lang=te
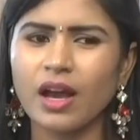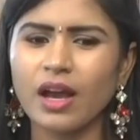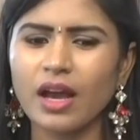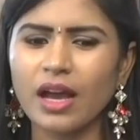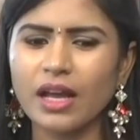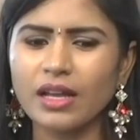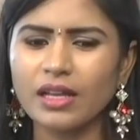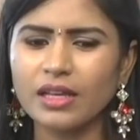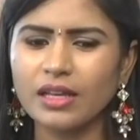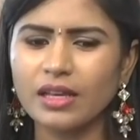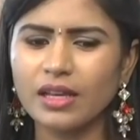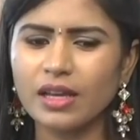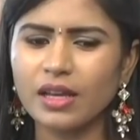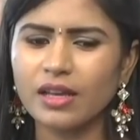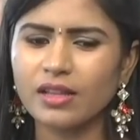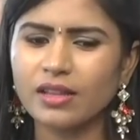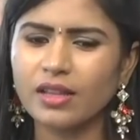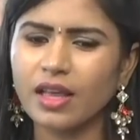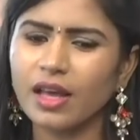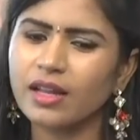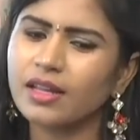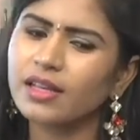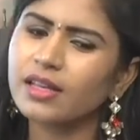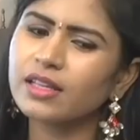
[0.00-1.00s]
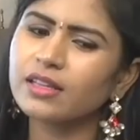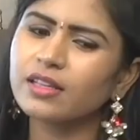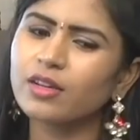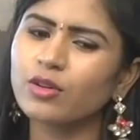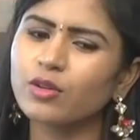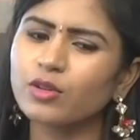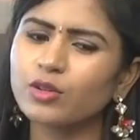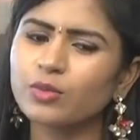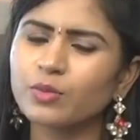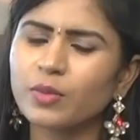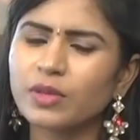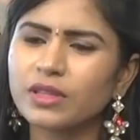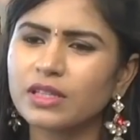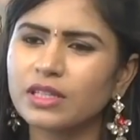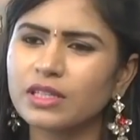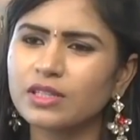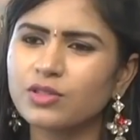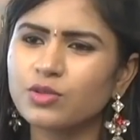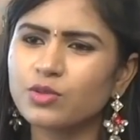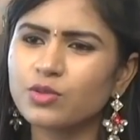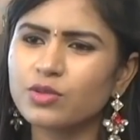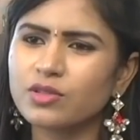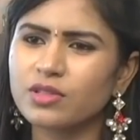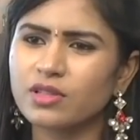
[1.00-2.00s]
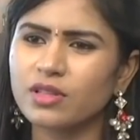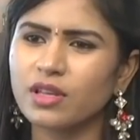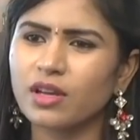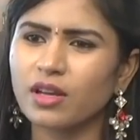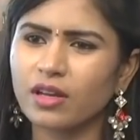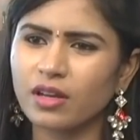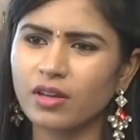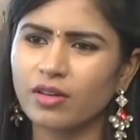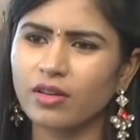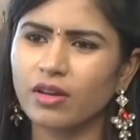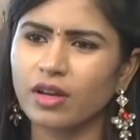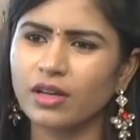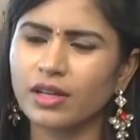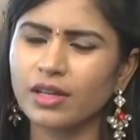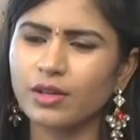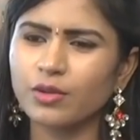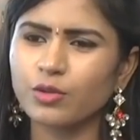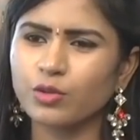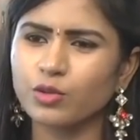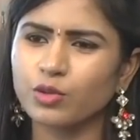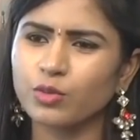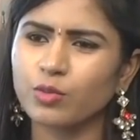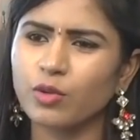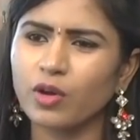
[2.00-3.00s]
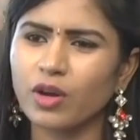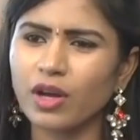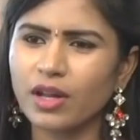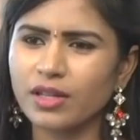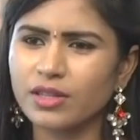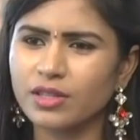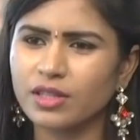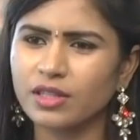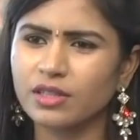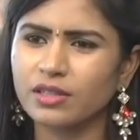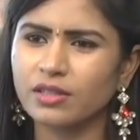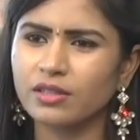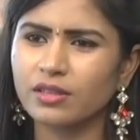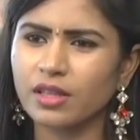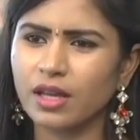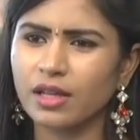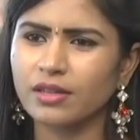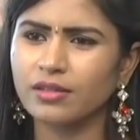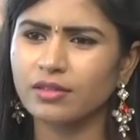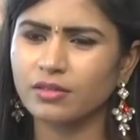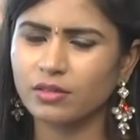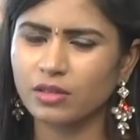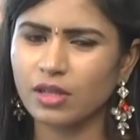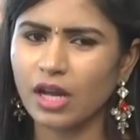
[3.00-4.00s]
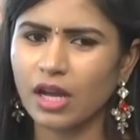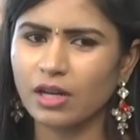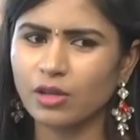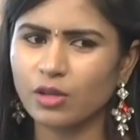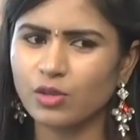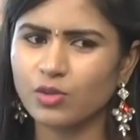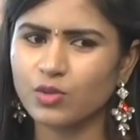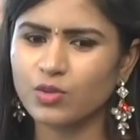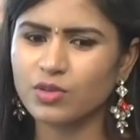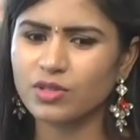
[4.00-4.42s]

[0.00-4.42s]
కానీ దాని కింద కొంతమంది చూసిన అంటే యూట్యూబ్లో కానీ దీని దాని దాంట్లో